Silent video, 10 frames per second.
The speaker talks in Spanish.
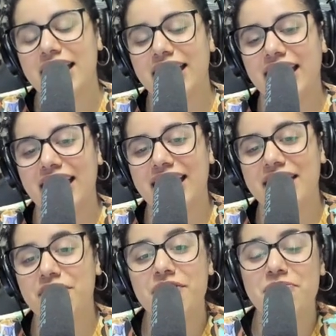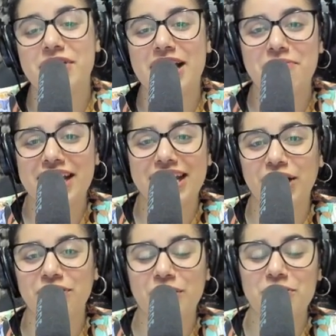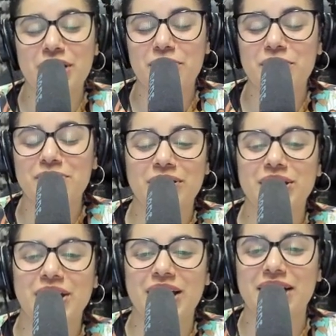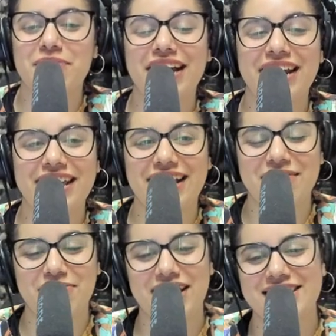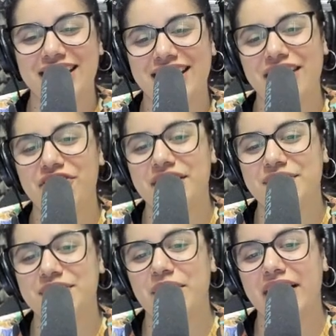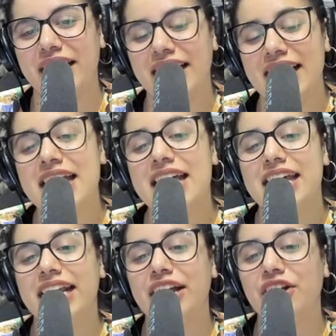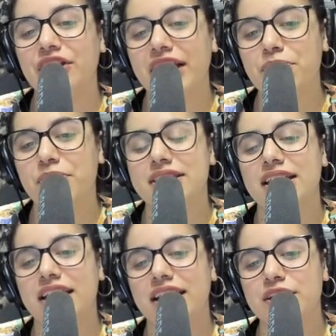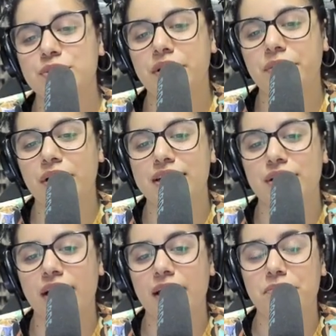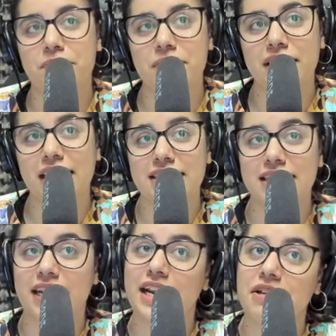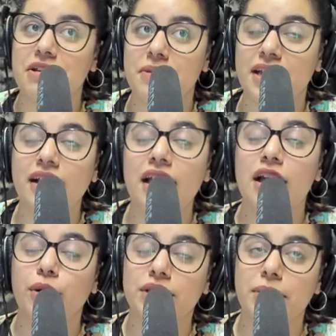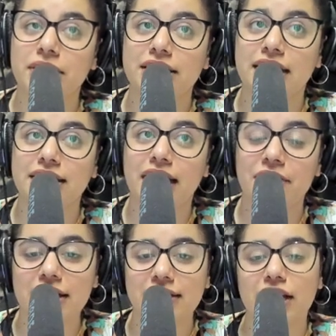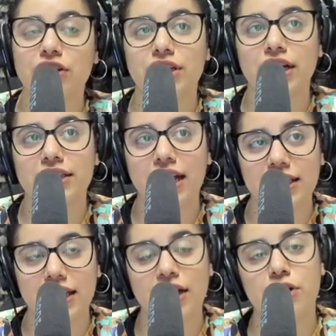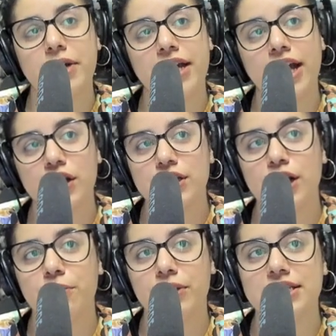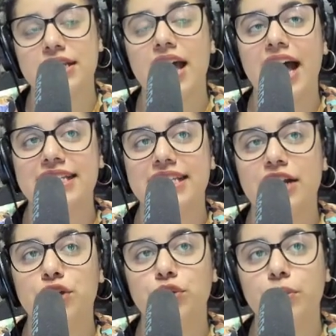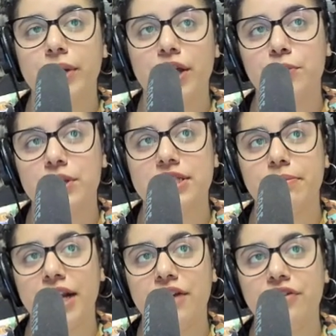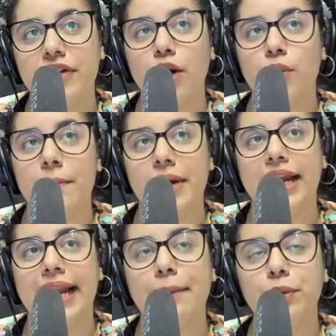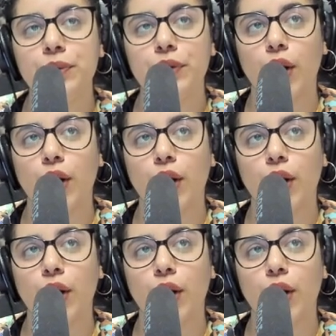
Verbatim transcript: que vive en Miramar y que nos trajo también un poquito del mar y de la playa aquí a Florencia Varela. Y recordá que puedes adquirir su libro La soledad me pica. Y si querés revivir justamente esta entrevista y contactarte con María Rosa, lo puedes hacer en YouTube Radio Municipal FB o en varela.com